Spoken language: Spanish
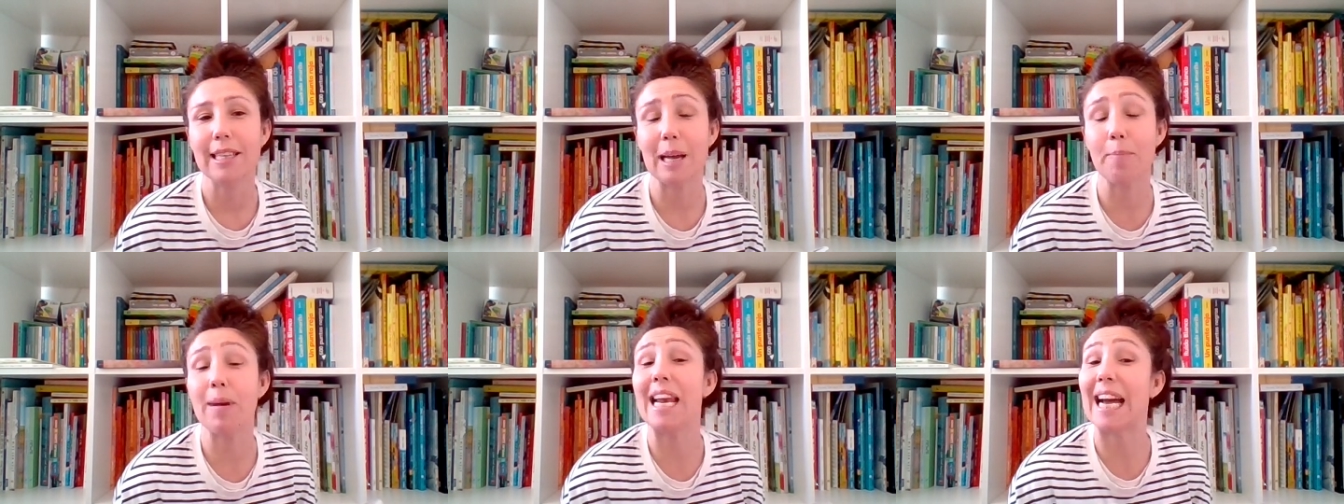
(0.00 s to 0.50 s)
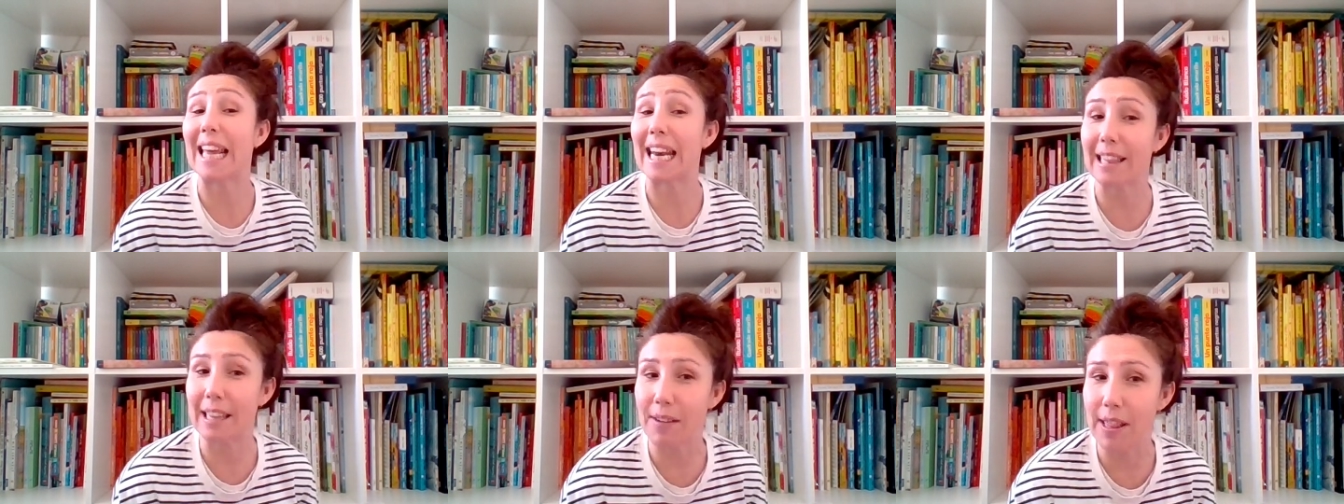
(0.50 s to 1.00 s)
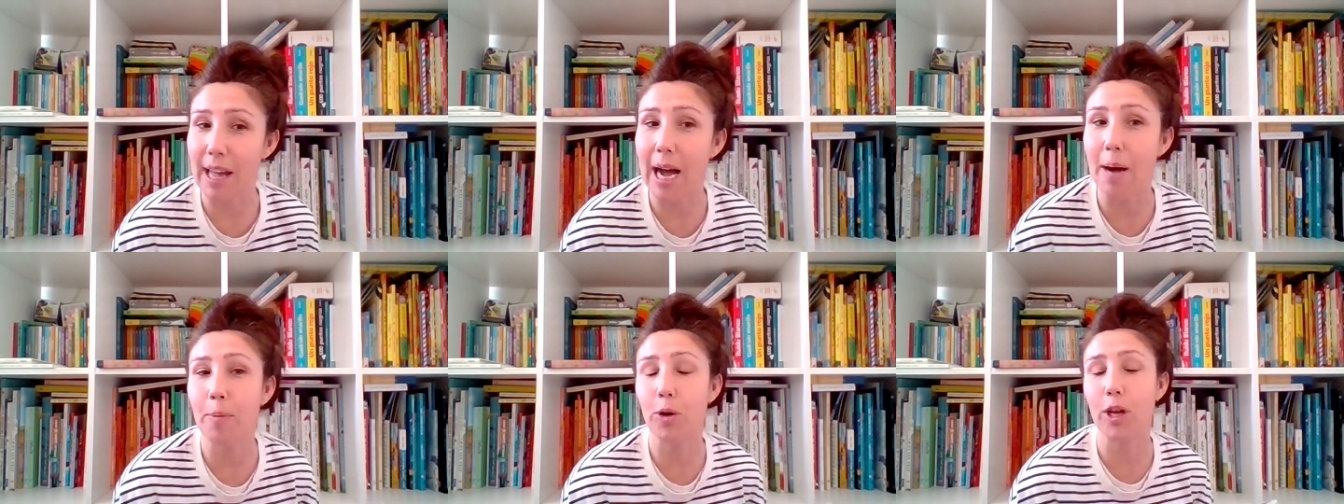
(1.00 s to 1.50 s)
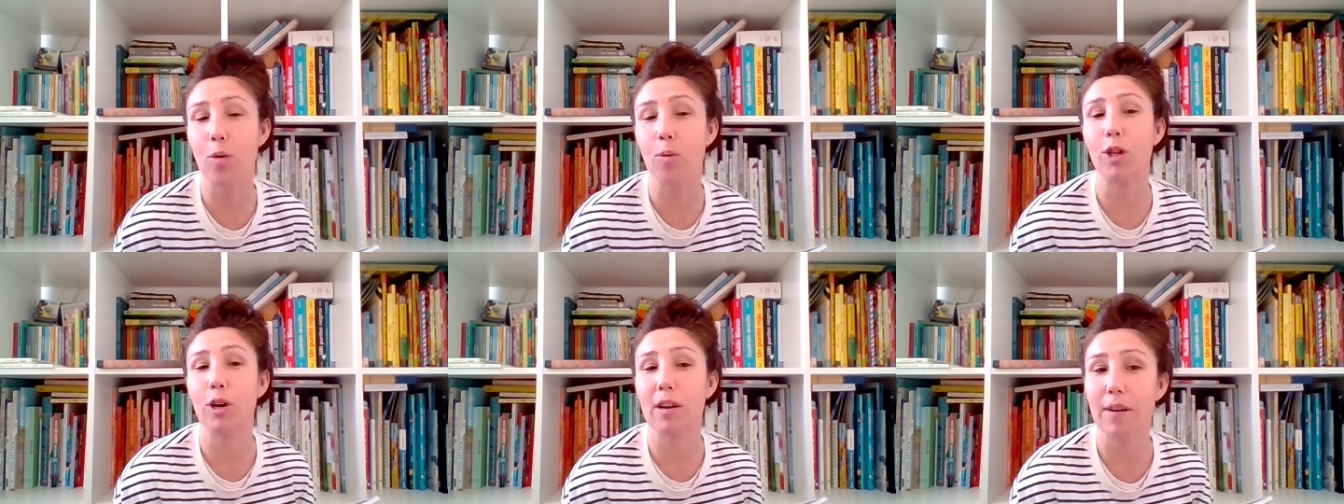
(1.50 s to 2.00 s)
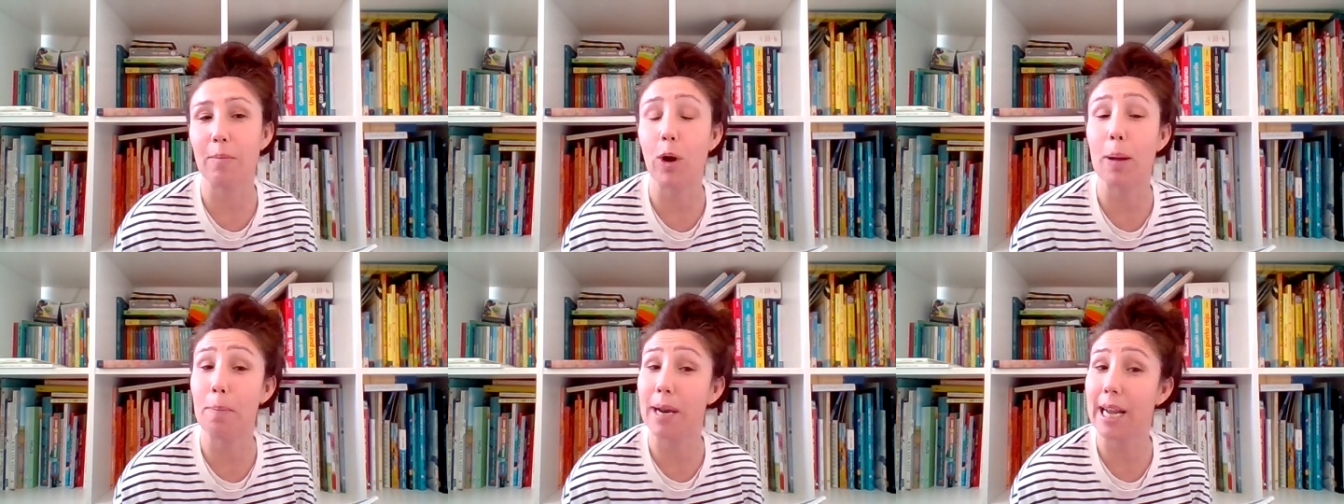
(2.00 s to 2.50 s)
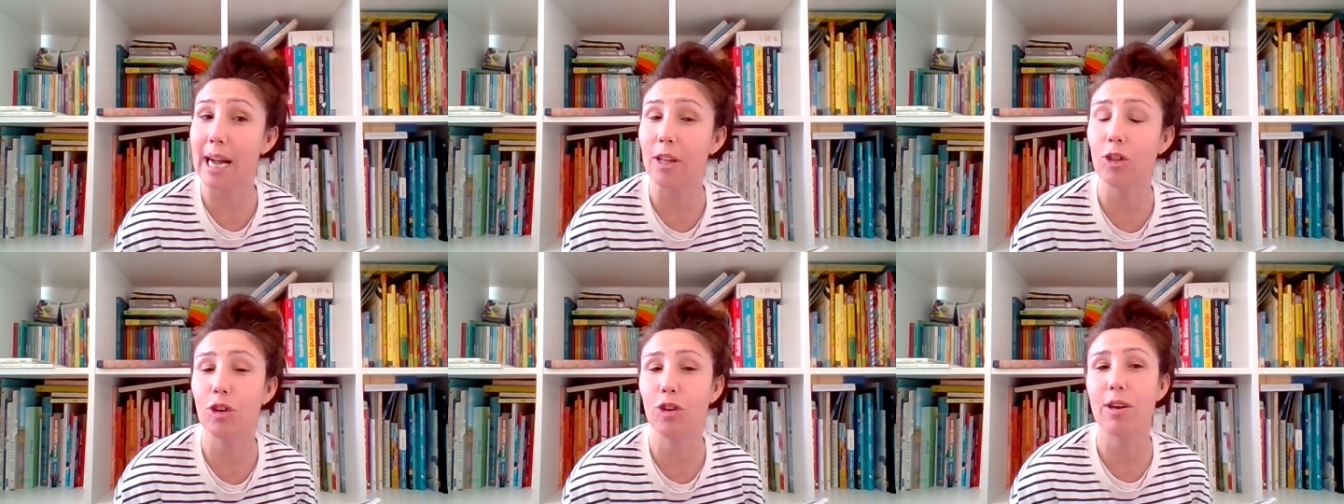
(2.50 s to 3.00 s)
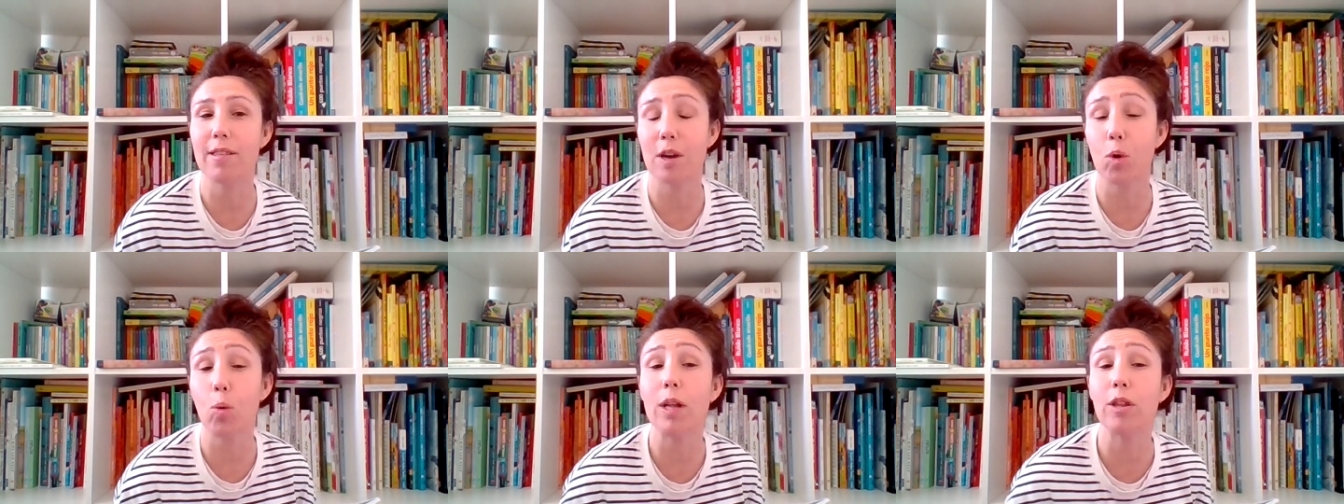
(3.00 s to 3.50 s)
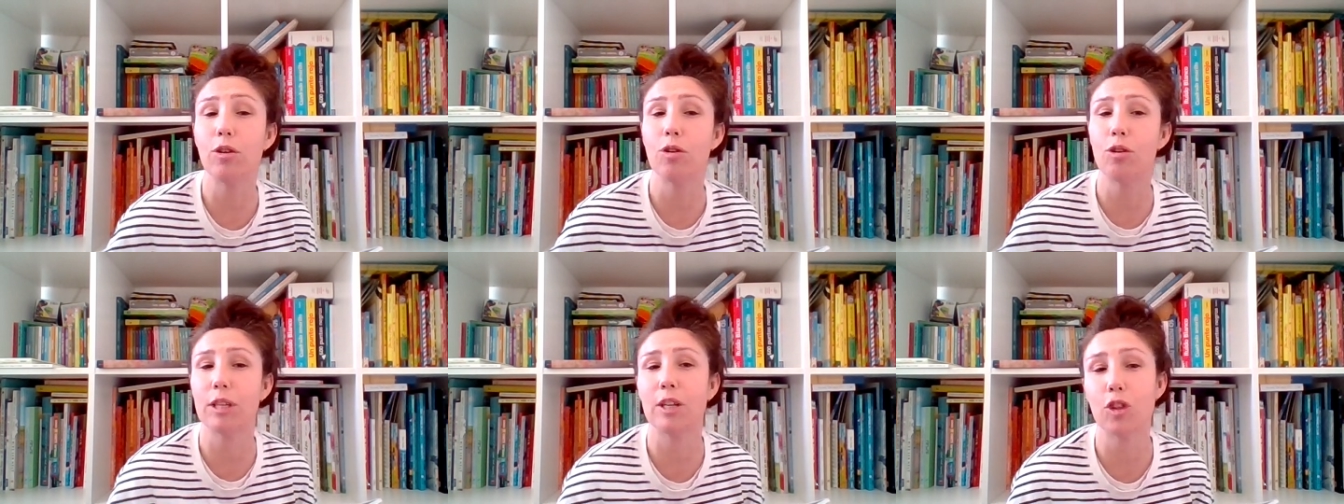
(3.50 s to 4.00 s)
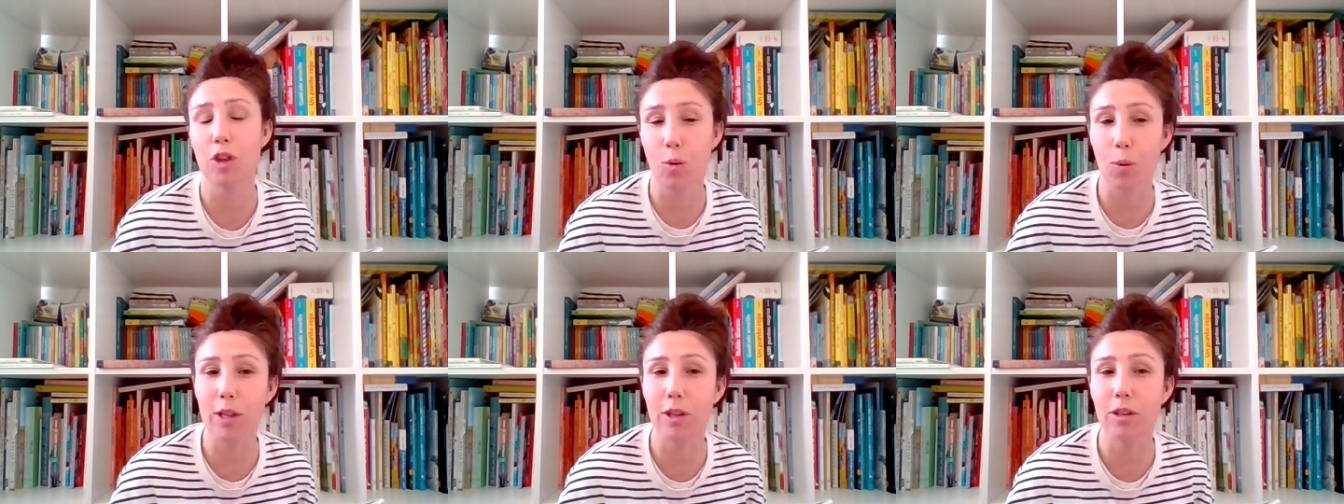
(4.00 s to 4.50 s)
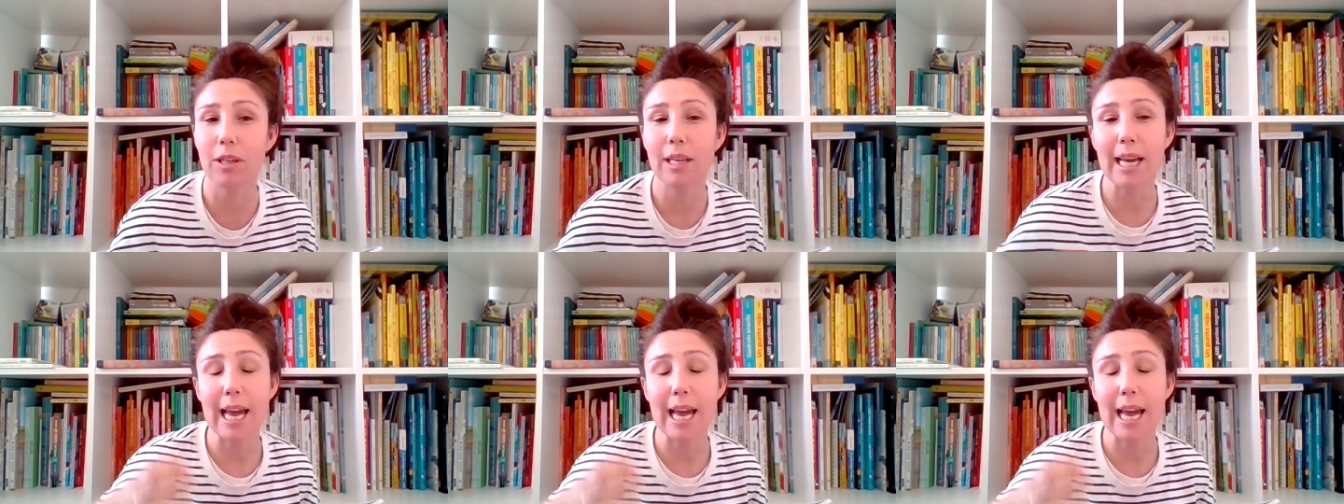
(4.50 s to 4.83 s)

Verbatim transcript: También la creatividad, porque cuando les vamos explicando, ¿no? Ese cuento y contando ese cuento,